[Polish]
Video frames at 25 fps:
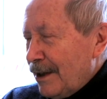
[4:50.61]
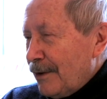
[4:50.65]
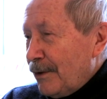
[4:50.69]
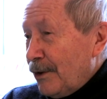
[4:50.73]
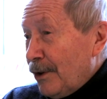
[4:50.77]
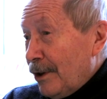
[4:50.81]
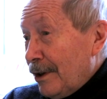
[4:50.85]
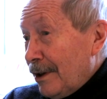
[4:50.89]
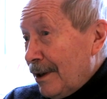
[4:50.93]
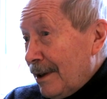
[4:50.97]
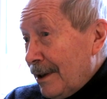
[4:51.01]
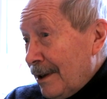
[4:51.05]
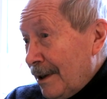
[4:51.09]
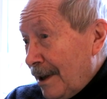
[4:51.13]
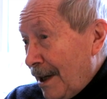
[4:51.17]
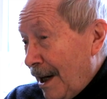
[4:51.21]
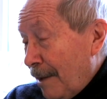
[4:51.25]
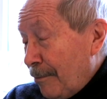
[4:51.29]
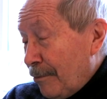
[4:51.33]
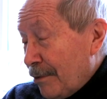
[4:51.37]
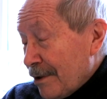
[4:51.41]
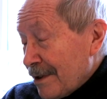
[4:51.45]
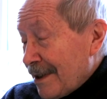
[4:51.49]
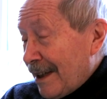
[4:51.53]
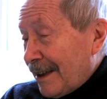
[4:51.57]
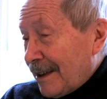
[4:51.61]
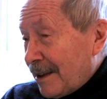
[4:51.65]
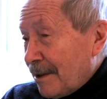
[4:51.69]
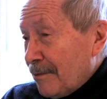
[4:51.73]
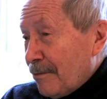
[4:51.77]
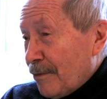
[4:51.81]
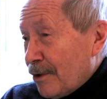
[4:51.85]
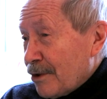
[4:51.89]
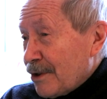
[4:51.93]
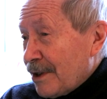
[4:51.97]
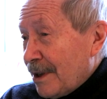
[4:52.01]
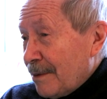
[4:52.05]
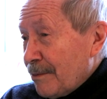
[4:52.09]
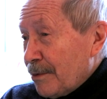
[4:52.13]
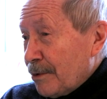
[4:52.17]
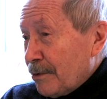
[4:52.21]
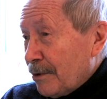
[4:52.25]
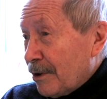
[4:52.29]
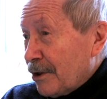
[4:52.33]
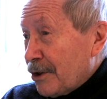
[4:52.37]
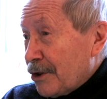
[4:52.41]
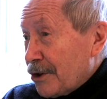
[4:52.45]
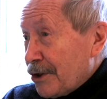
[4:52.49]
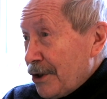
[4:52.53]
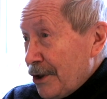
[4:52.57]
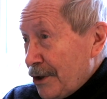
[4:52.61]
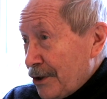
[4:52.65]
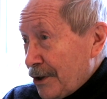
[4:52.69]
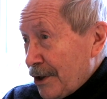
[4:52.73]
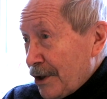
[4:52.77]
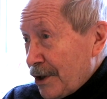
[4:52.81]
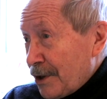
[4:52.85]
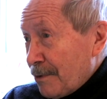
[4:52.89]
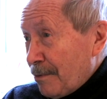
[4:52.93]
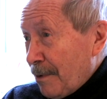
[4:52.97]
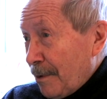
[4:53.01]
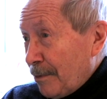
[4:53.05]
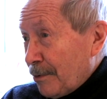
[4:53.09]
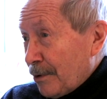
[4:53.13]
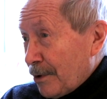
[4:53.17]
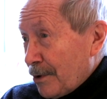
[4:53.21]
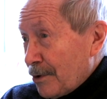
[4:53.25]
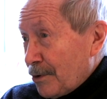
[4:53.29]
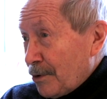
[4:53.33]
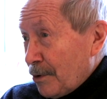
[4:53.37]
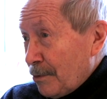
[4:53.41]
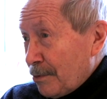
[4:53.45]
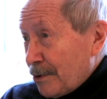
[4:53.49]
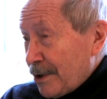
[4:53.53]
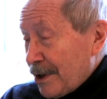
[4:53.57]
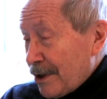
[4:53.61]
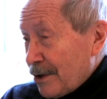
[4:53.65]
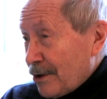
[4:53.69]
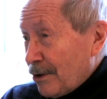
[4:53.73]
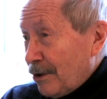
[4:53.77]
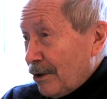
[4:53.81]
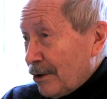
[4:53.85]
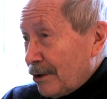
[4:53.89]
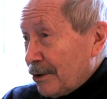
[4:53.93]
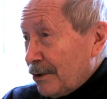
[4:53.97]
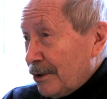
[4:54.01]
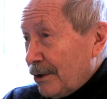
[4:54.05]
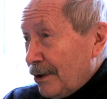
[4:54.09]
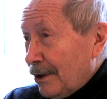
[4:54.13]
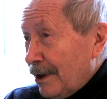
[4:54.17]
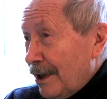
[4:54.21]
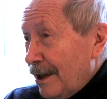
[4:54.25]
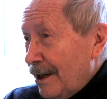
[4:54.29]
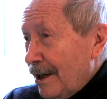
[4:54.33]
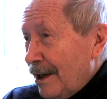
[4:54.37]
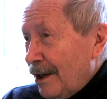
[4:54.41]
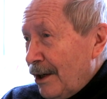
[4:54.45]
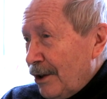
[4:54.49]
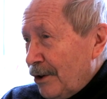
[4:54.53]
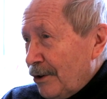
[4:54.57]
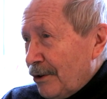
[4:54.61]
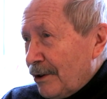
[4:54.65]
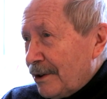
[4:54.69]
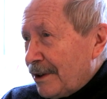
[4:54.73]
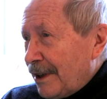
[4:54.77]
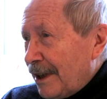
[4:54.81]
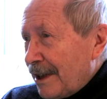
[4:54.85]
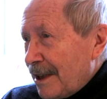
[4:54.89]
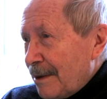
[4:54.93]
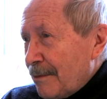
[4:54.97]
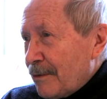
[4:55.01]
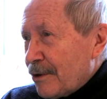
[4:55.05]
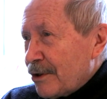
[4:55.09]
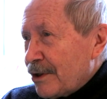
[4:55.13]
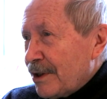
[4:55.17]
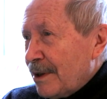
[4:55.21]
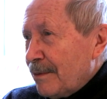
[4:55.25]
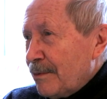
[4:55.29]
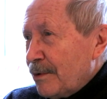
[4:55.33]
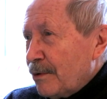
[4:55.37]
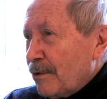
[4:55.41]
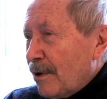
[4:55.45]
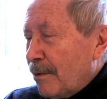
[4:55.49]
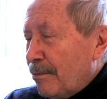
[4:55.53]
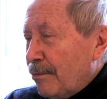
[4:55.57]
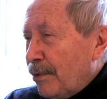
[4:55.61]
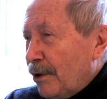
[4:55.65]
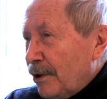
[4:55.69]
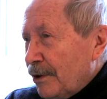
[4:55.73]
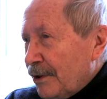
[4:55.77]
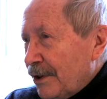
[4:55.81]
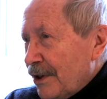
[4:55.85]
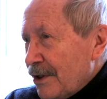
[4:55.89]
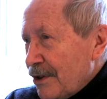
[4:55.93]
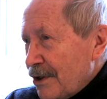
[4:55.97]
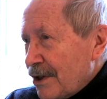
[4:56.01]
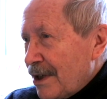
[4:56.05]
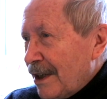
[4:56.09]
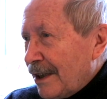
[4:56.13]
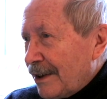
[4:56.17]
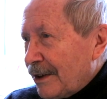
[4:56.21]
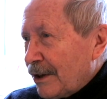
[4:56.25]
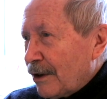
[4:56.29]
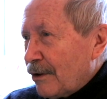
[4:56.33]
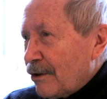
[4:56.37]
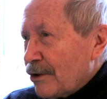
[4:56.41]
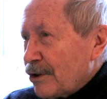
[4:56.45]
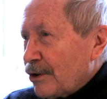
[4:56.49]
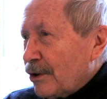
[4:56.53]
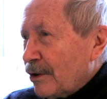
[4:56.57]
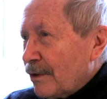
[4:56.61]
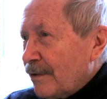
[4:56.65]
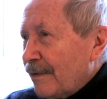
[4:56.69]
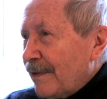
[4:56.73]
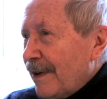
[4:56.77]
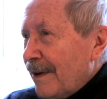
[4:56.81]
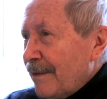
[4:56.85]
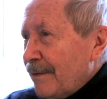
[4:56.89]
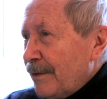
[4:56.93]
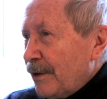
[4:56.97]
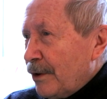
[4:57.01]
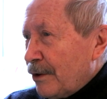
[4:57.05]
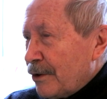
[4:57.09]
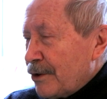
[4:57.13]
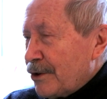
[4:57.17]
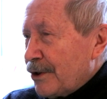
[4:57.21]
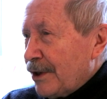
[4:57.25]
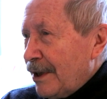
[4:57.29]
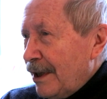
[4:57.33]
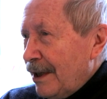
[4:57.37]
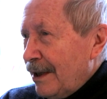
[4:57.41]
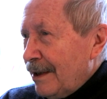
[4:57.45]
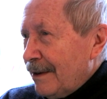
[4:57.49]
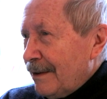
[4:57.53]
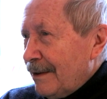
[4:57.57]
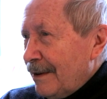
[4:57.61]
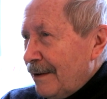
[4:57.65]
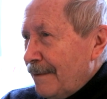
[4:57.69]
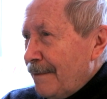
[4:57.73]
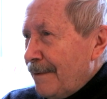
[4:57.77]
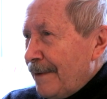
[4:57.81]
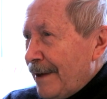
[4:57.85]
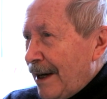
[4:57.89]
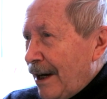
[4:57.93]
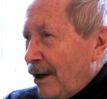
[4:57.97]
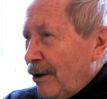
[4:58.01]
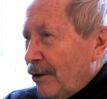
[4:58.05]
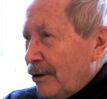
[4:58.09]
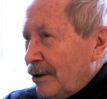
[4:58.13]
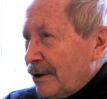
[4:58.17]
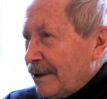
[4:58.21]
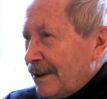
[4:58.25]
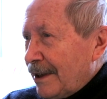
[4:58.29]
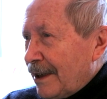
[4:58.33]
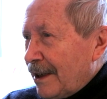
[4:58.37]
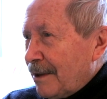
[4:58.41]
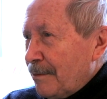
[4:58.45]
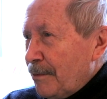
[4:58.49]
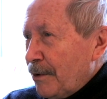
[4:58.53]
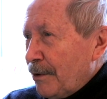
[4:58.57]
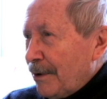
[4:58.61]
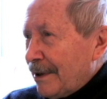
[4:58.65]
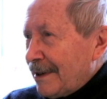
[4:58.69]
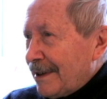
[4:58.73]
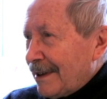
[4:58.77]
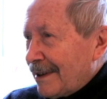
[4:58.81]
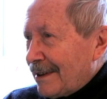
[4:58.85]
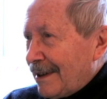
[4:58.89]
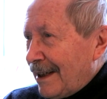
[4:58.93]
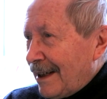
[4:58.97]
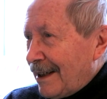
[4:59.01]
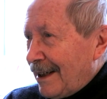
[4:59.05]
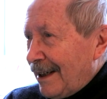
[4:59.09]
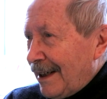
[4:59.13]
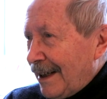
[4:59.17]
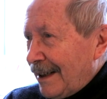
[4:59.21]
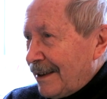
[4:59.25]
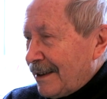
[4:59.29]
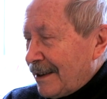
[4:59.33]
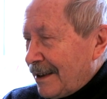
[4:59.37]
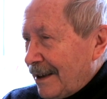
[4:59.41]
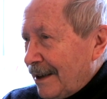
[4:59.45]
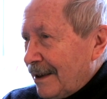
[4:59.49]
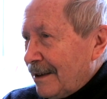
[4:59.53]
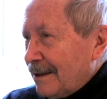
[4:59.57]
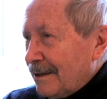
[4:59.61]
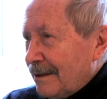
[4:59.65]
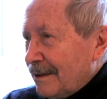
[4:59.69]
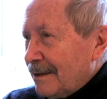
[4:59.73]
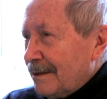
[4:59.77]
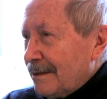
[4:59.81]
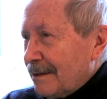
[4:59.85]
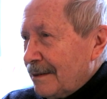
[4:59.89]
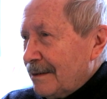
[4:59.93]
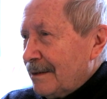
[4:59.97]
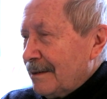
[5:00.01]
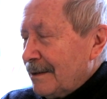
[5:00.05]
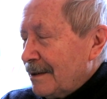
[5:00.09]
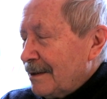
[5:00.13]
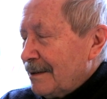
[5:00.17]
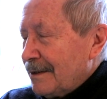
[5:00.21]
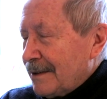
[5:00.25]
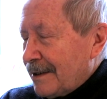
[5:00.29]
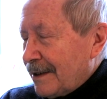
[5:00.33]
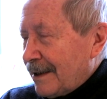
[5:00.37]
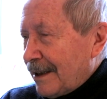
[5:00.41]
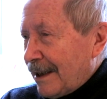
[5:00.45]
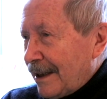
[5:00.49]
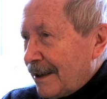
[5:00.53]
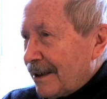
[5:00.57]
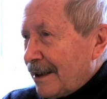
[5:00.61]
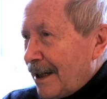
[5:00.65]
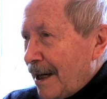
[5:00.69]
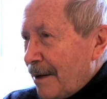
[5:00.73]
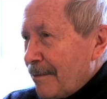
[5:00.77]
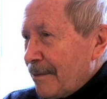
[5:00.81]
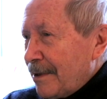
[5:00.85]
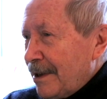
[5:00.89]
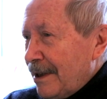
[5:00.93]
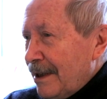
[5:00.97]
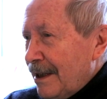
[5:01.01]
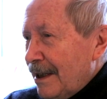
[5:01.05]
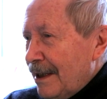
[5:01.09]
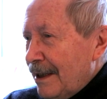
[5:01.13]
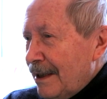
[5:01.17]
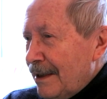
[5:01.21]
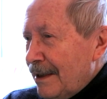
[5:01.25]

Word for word: No, a poza tym można było krzyczeć po prostu przez okno. Do okna nie można było podejść, dlatego że od wewnątrz e, na oknach była taka klatka e, z kratami.